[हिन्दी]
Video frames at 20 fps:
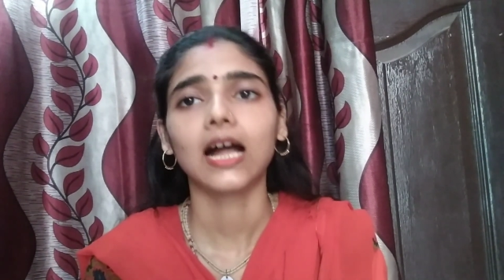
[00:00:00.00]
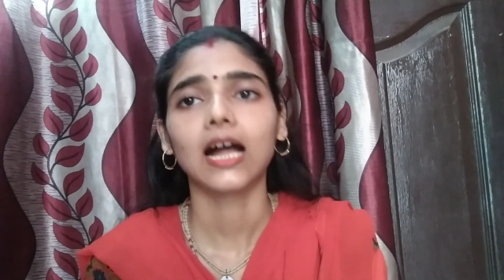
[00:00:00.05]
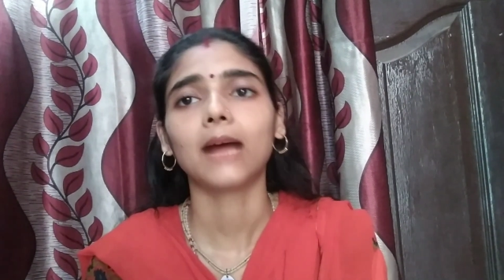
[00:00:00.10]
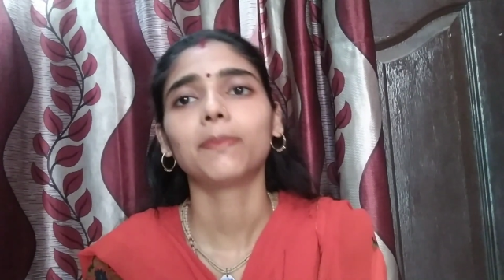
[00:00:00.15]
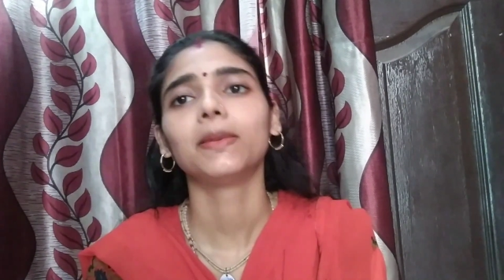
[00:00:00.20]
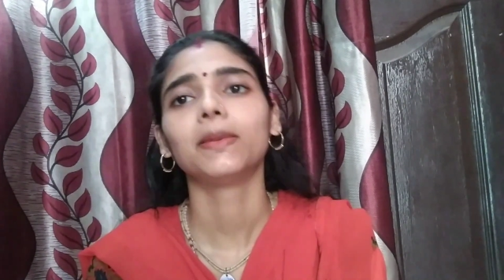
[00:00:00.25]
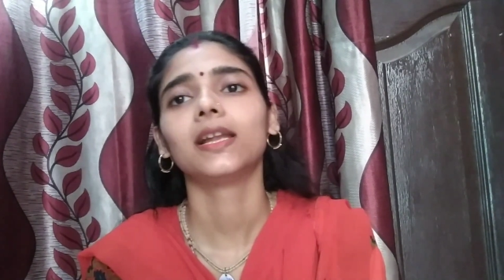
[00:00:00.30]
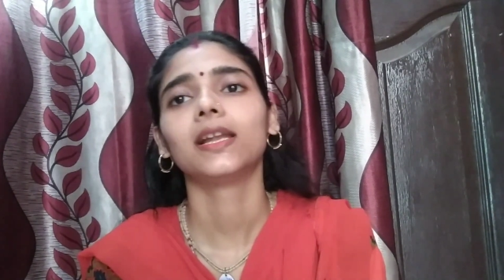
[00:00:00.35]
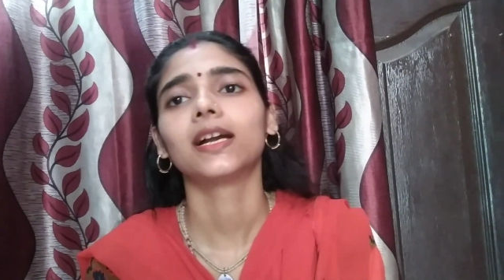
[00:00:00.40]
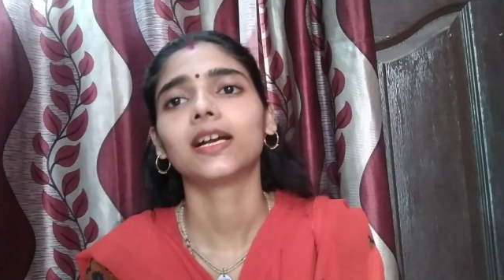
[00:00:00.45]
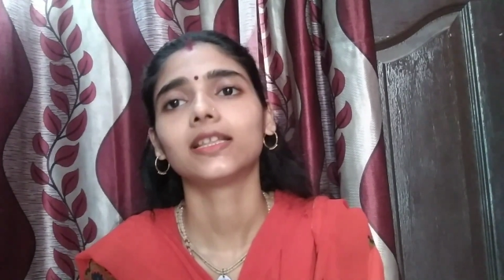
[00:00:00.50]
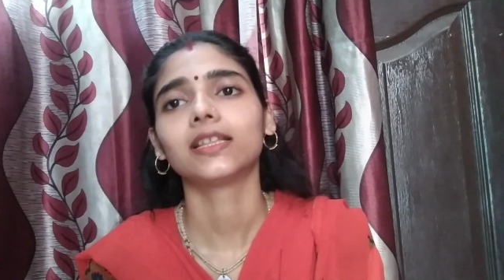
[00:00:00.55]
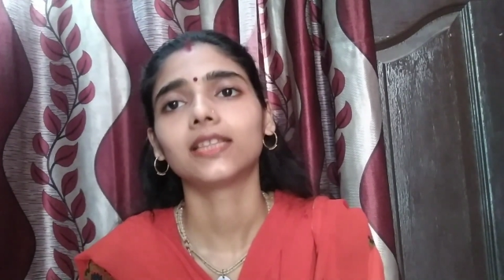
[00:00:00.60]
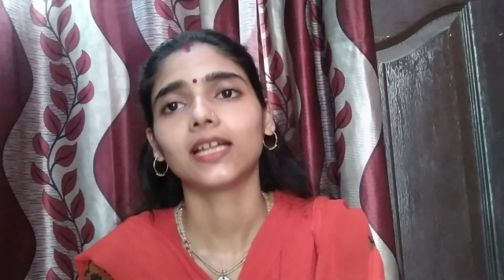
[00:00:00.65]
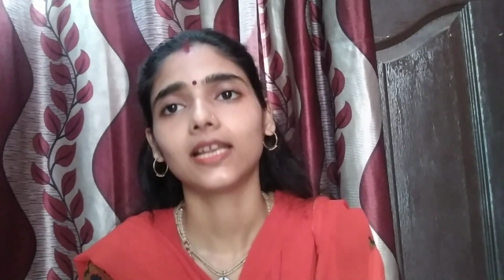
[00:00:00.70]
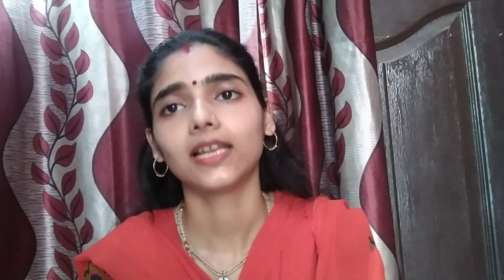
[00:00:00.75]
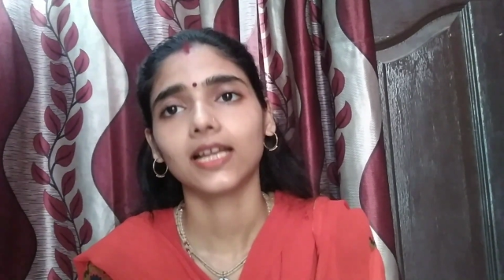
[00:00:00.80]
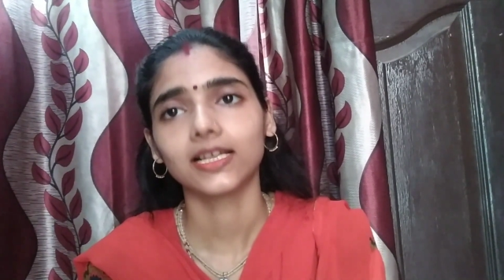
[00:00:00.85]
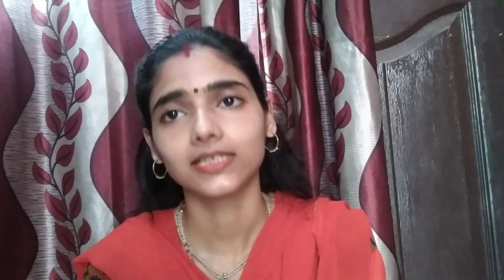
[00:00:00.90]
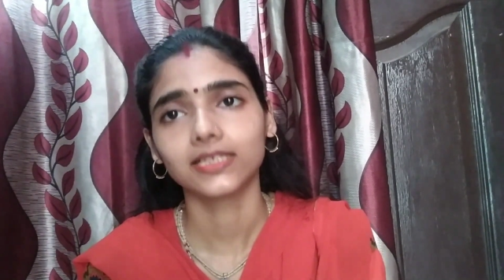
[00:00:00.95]
आप
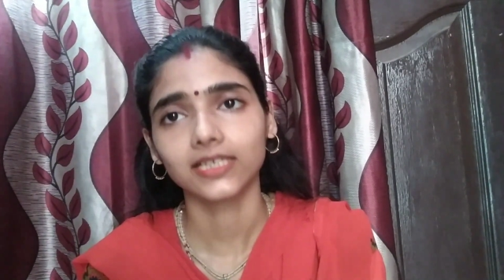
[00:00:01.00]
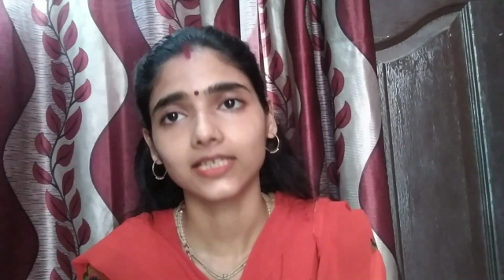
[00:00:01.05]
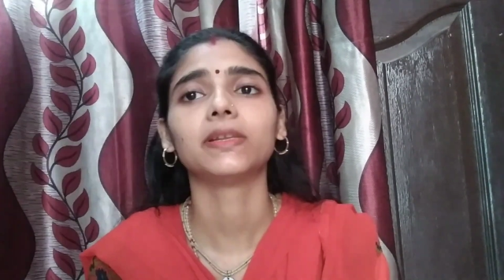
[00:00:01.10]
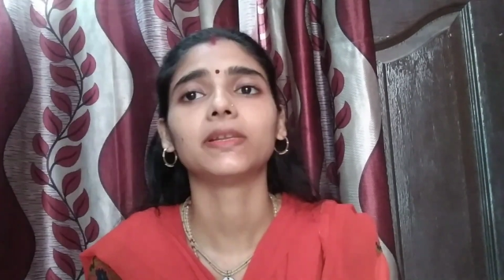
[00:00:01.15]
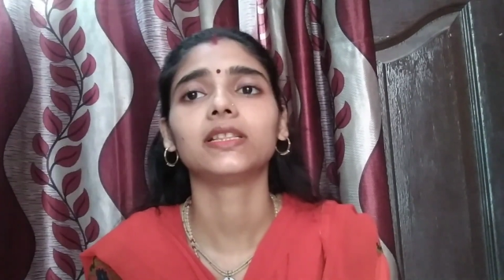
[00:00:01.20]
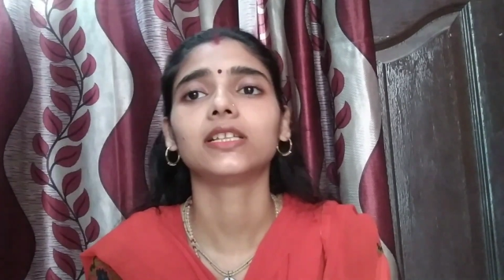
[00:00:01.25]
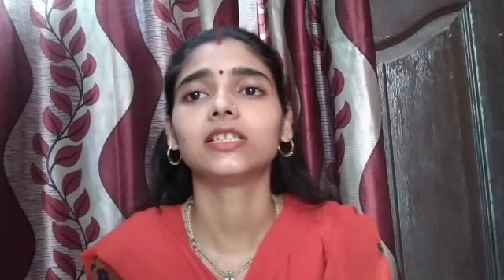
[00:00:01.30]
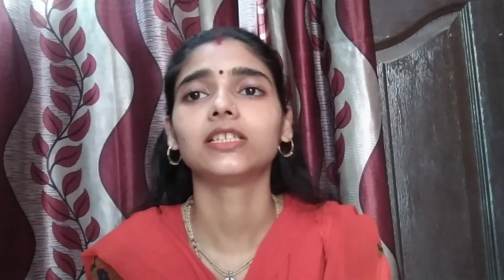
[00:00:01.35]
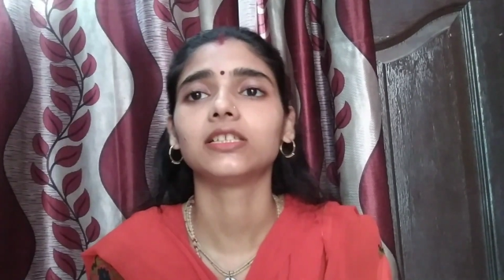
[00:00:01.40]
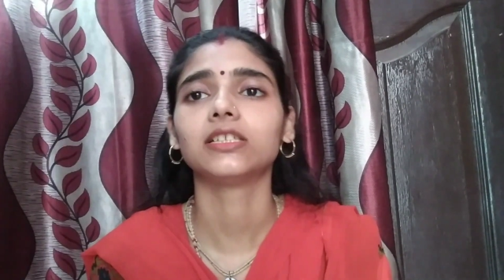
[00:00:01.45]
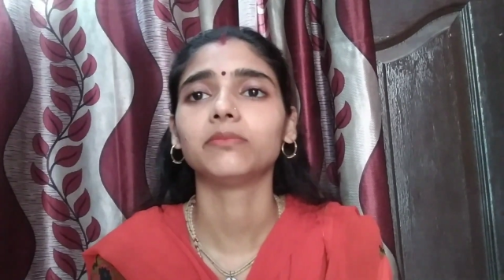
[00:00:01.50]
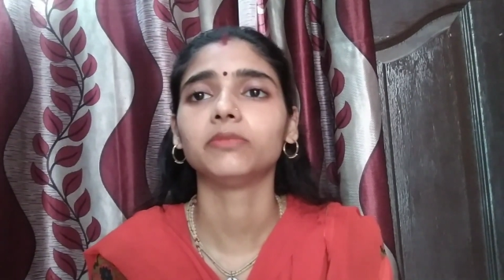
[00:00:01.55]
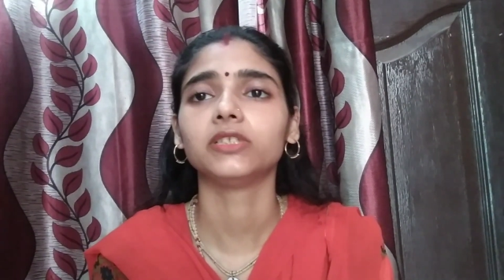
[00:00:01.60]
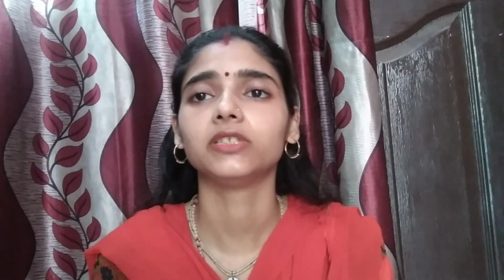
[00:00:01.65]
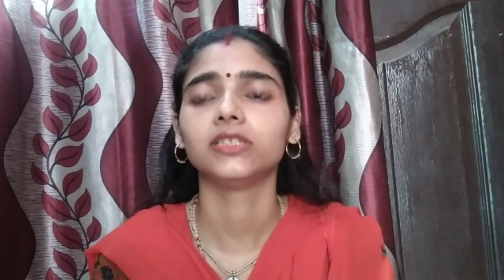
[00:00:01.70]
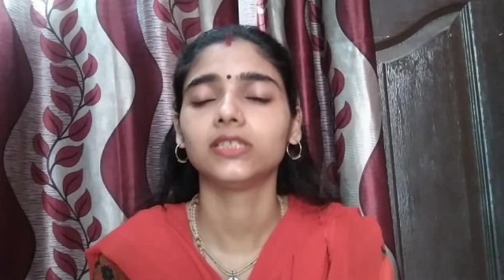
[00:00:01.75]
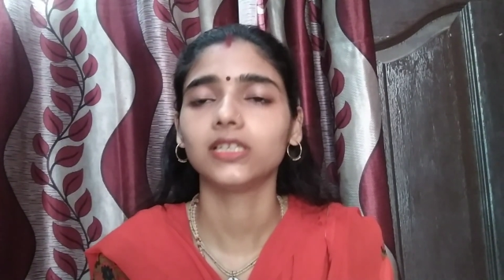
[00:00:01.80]
लगातार ऐसे पंद्रह से बीस